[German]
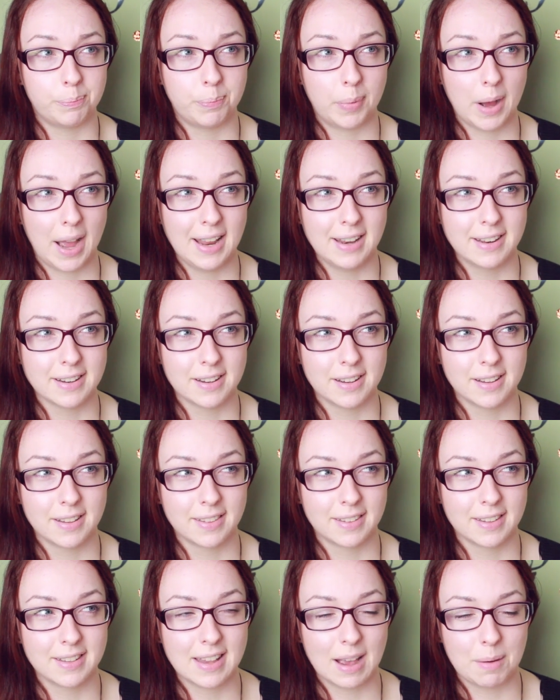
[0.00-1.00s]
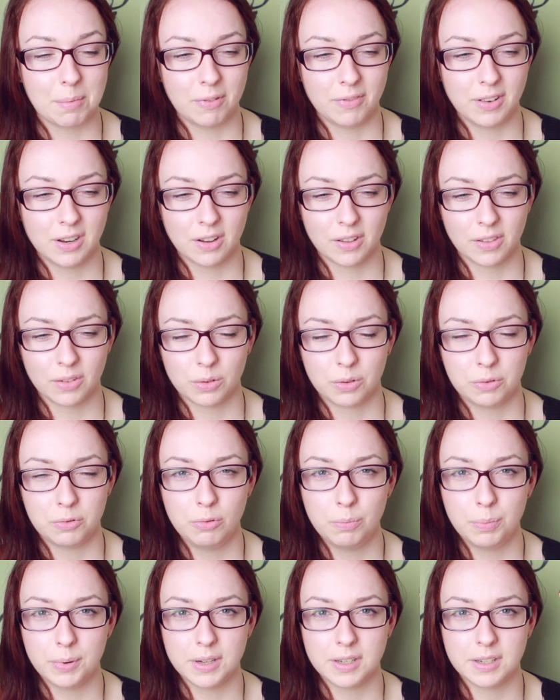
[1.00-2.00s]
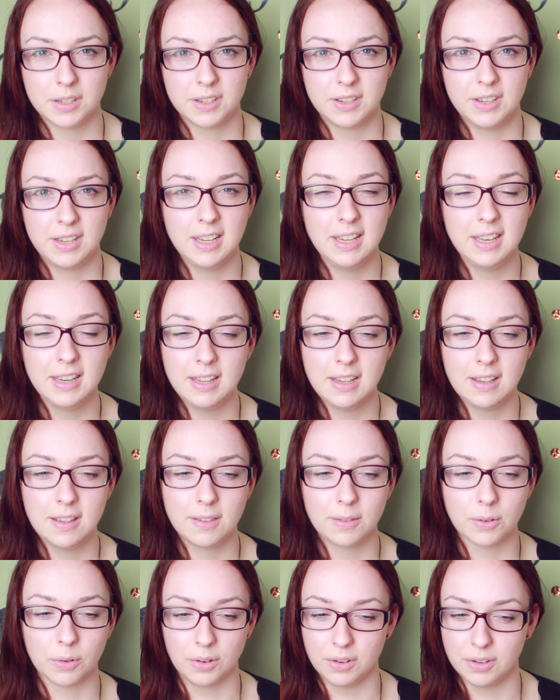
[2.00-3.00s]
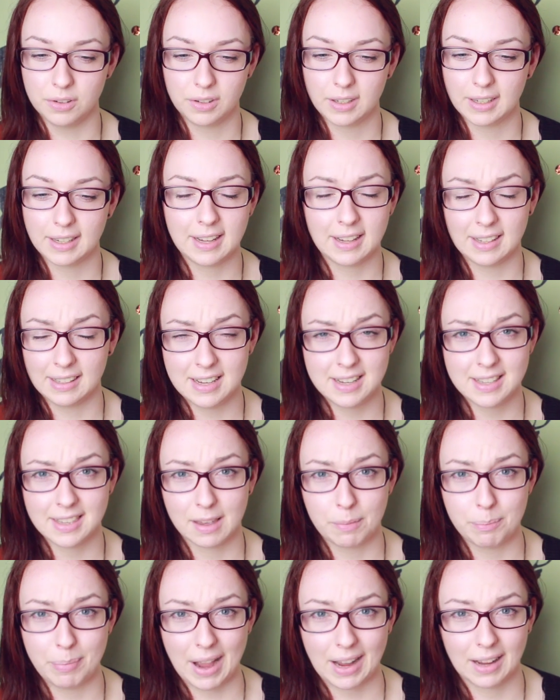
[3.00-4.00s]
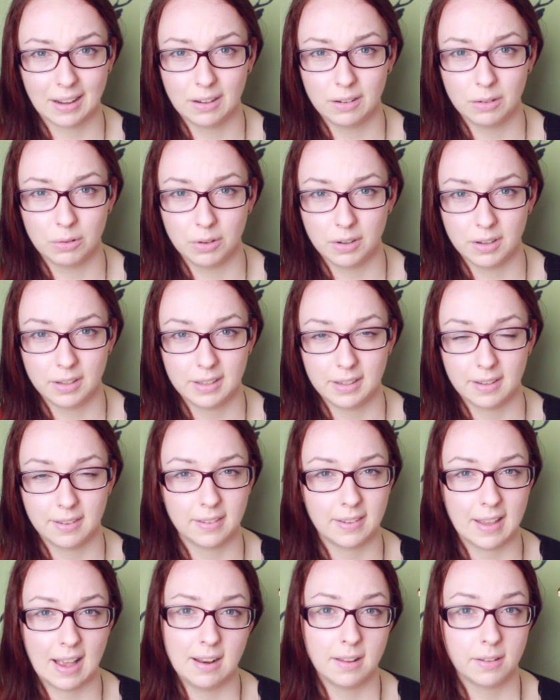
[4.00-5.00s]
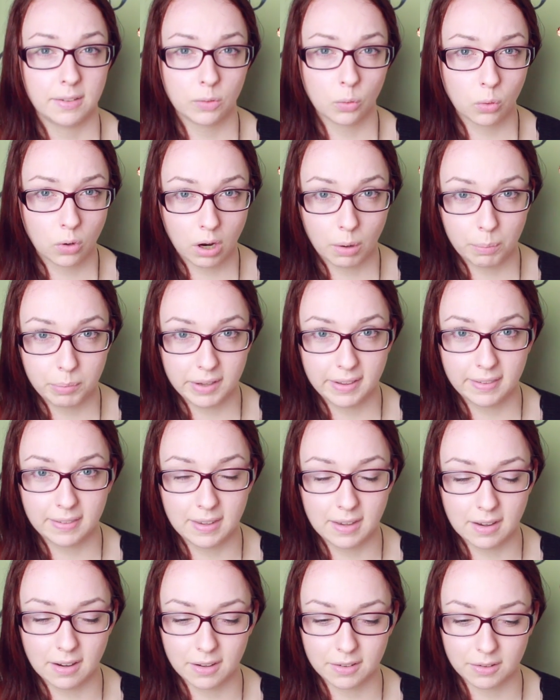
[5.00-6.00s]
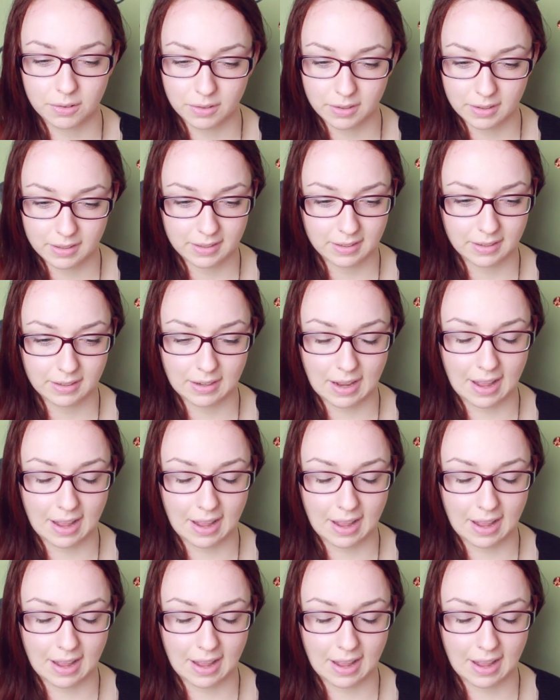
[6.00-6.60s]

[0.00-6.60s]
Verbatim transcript: Beide sind aber wieder so typisch Teenies und kriegen nichts gebacken und es ist alles so kompliziert und